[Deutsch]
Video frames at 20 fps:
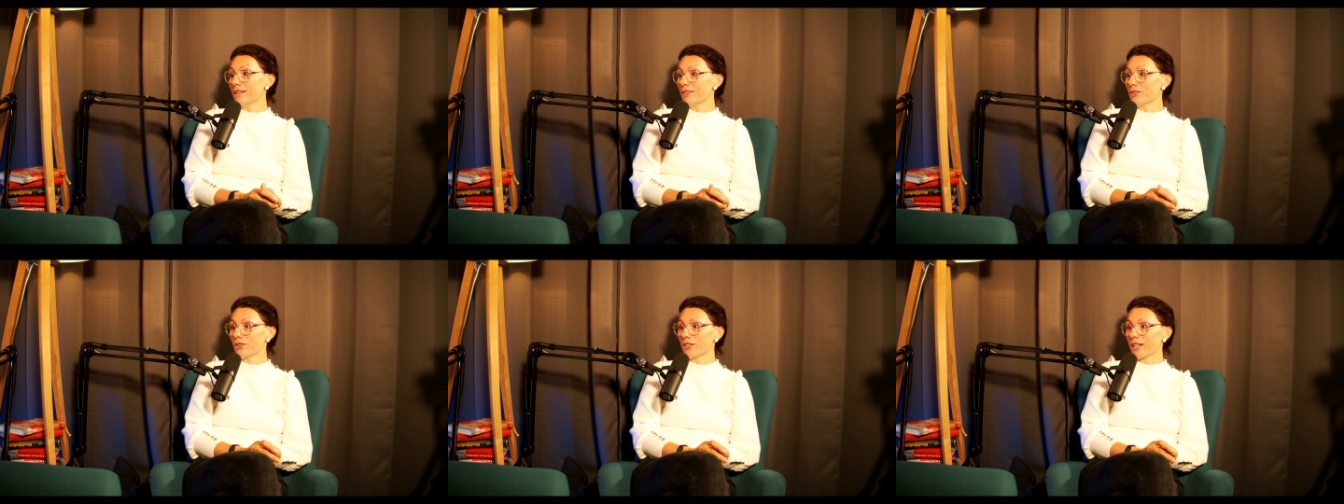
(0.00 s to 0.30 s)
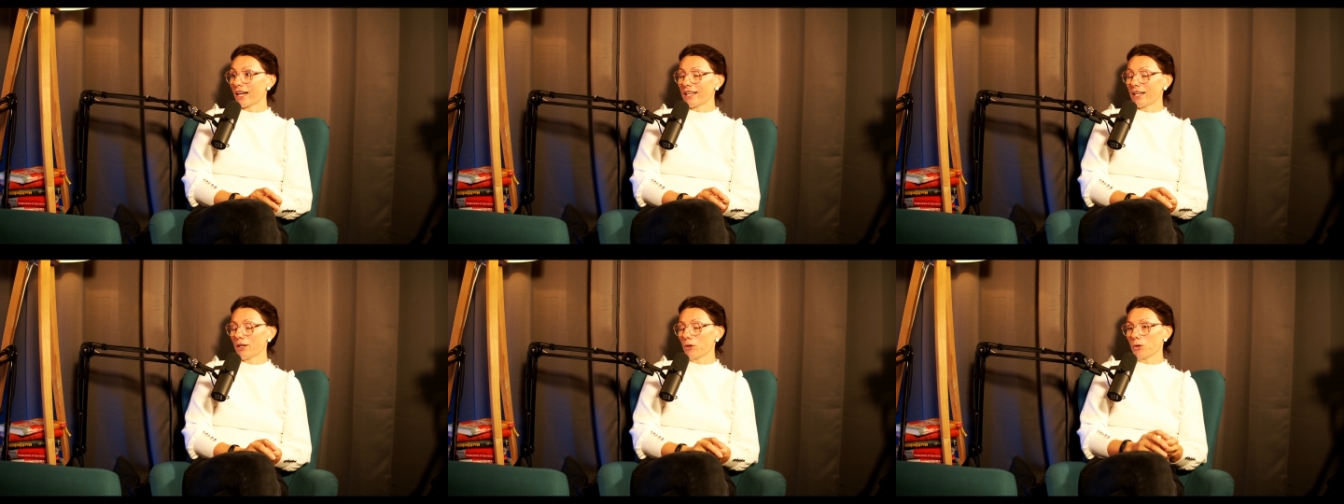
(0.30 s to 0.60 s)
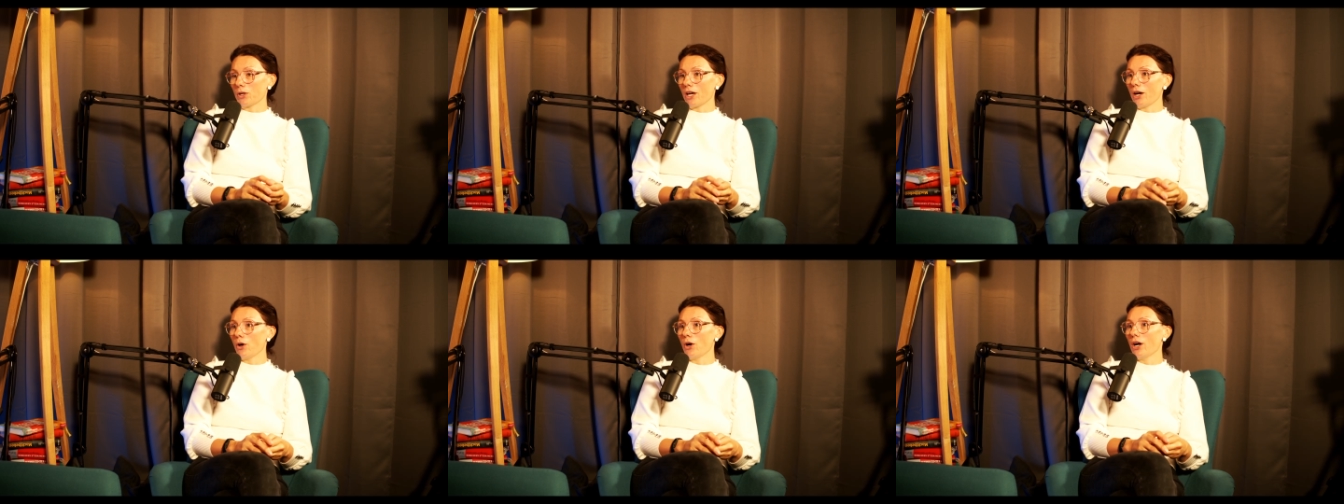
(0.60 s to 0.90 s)
Also ich kann ja
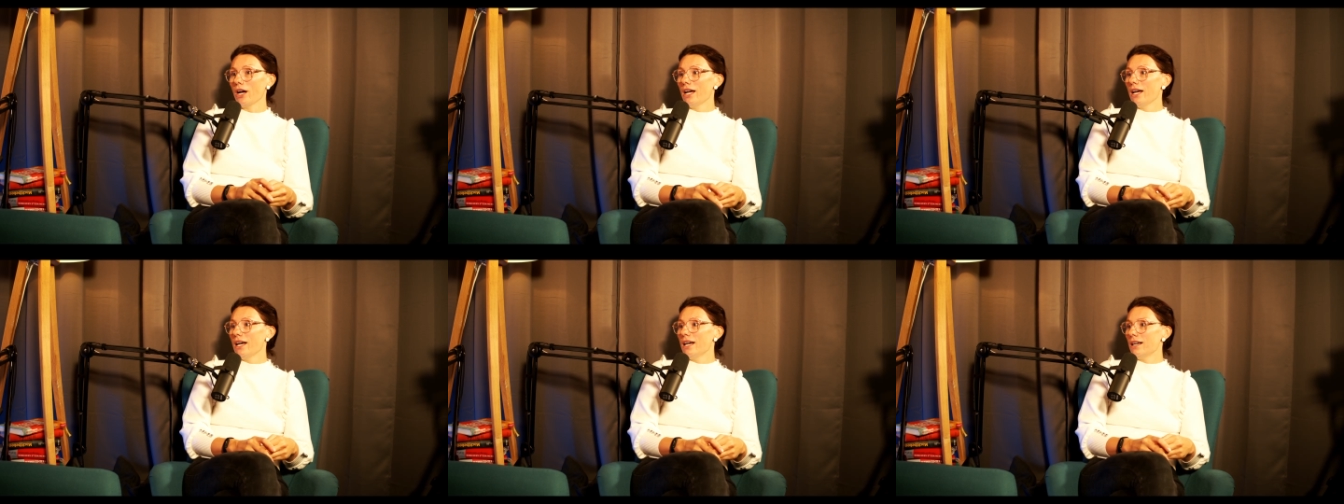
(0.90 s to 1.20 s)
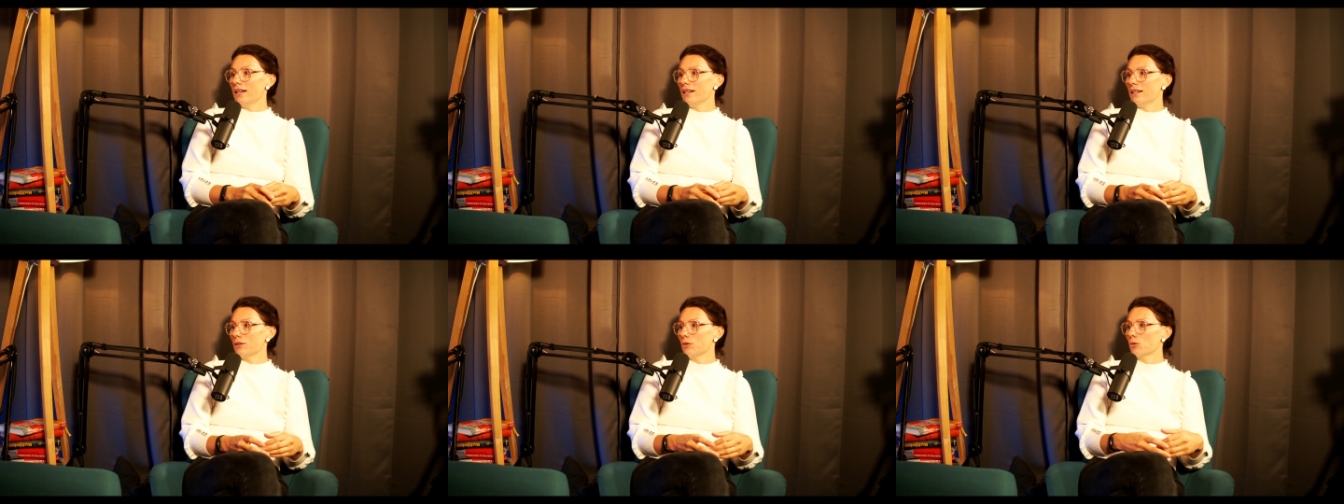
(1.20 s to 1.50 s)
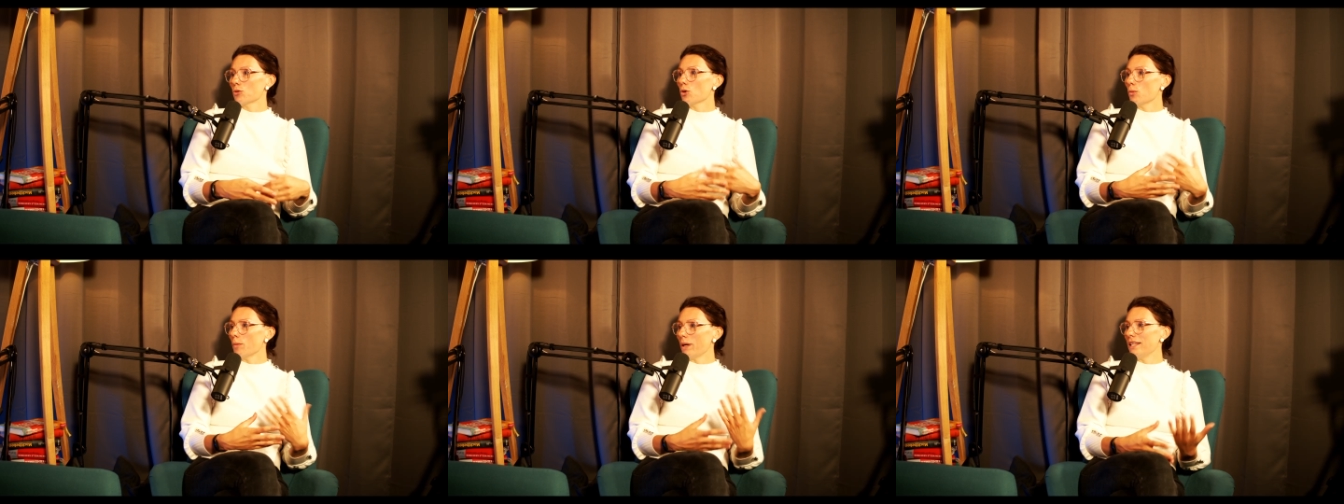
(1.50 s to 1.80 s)
dort auch äh,
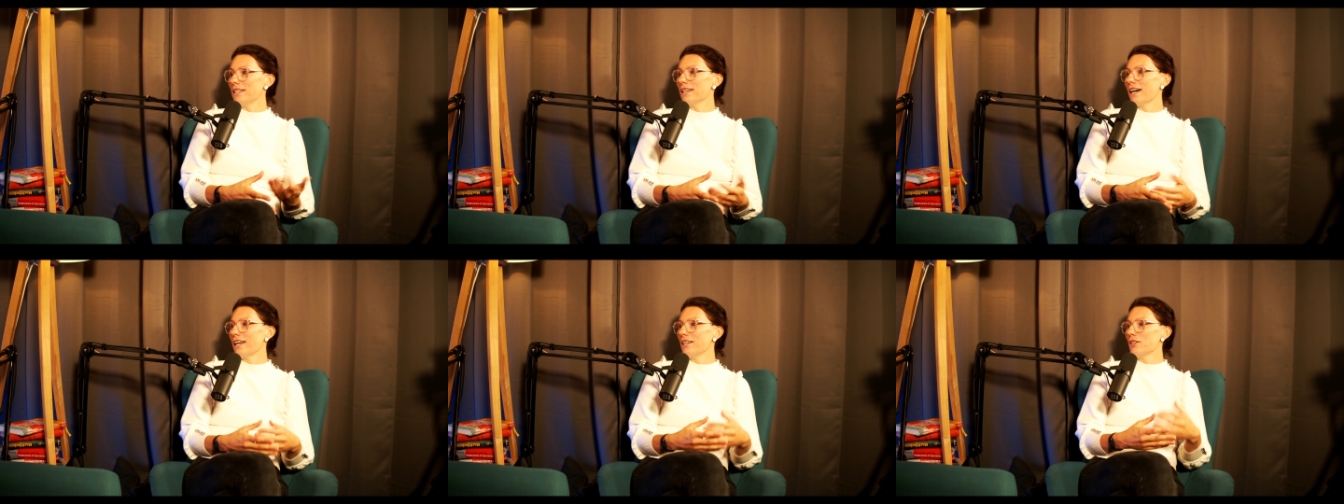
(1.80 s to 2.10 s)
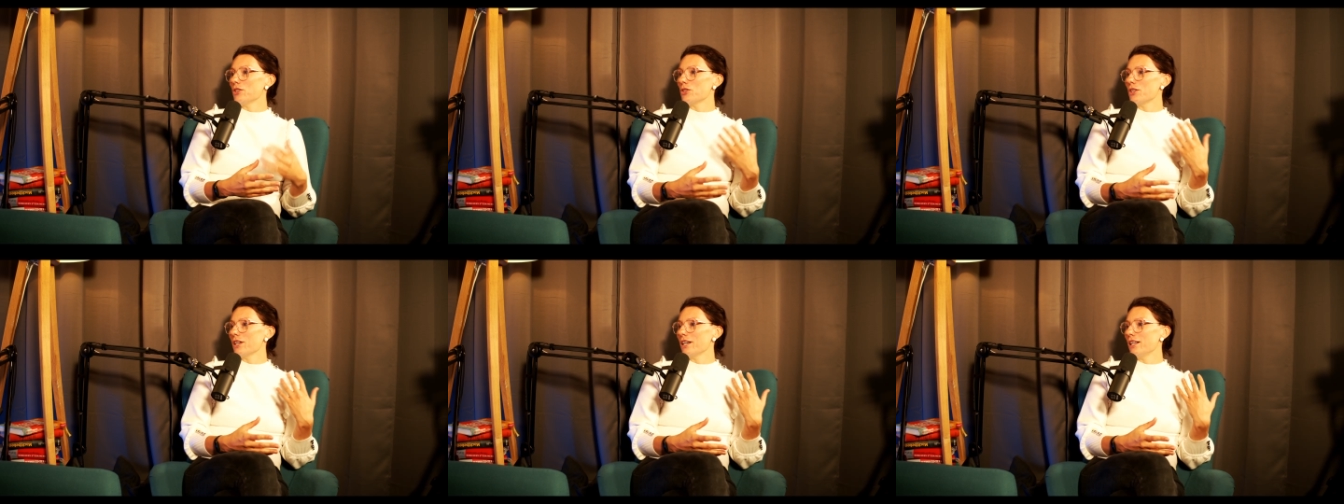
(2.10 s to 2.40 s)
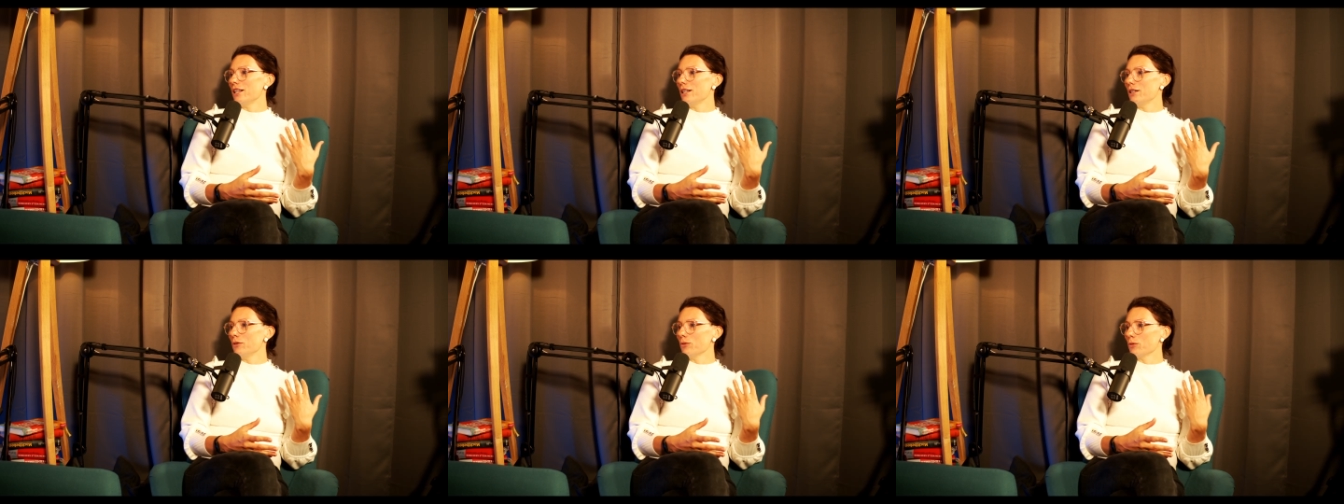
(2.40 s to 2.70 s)
Dokumente
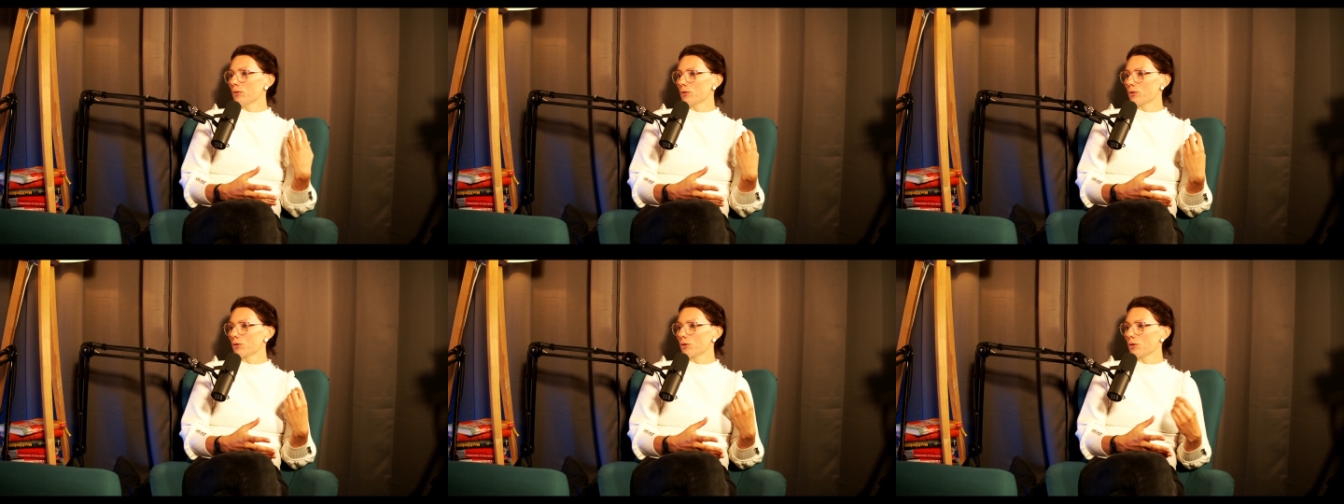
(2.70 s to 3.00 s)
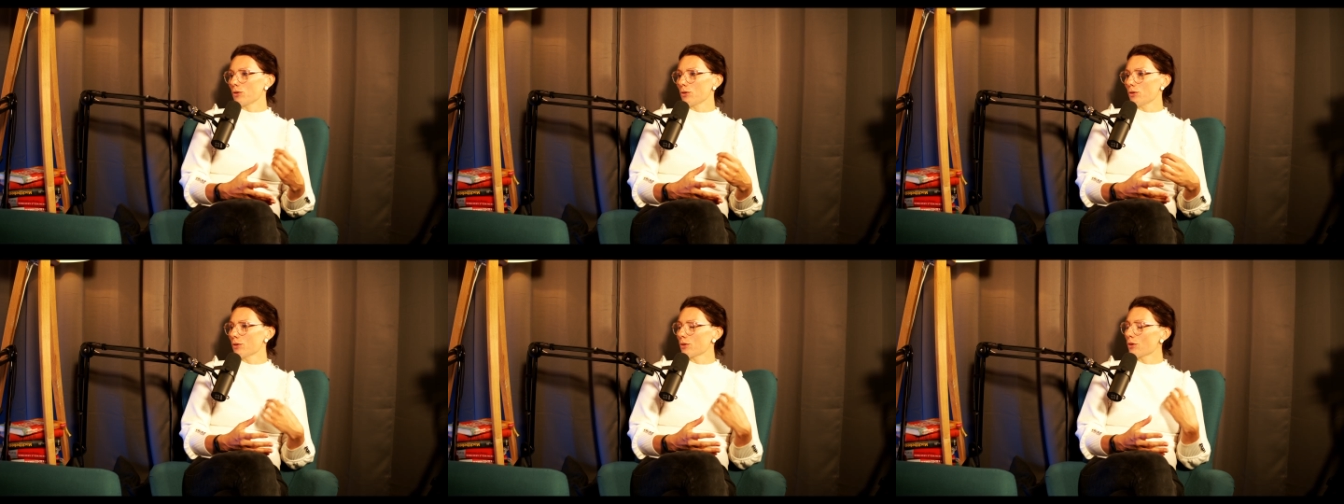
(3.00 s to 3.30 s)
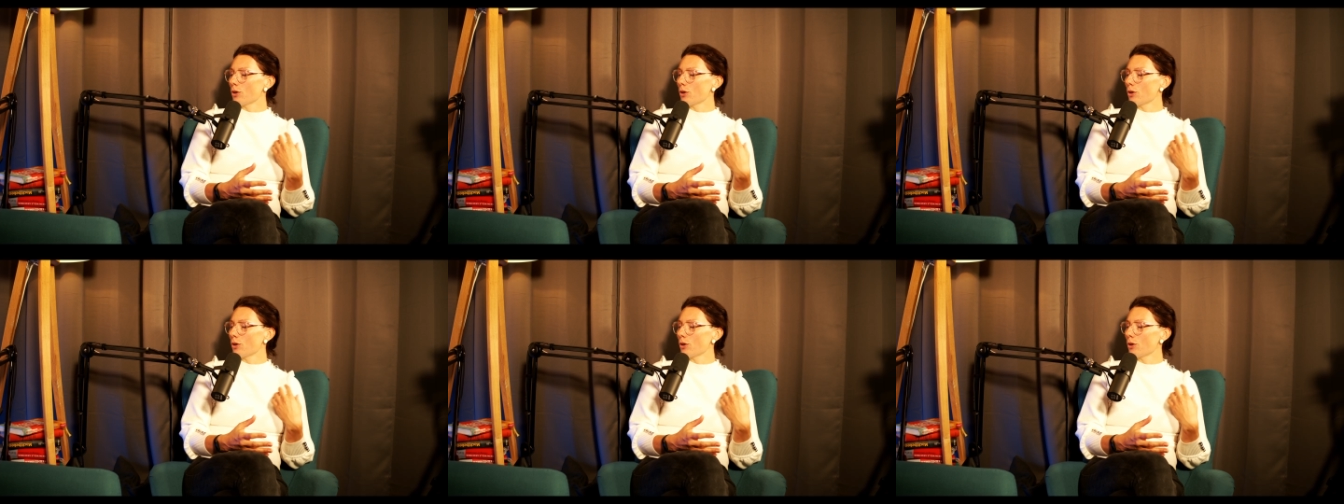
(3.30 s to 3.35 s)
einstellen und äh,